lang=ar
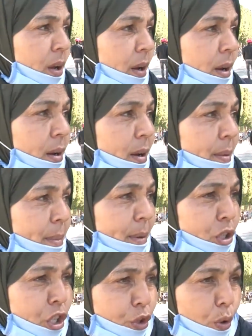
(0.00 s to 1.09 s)

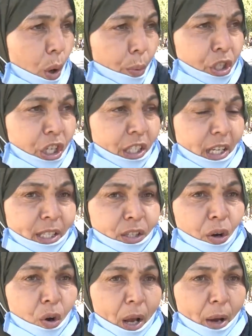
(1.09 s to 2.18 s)
آه، شريت له حويجات
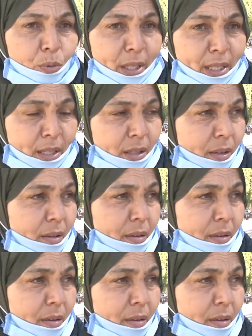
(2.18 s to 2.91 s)
كازيون عاونتني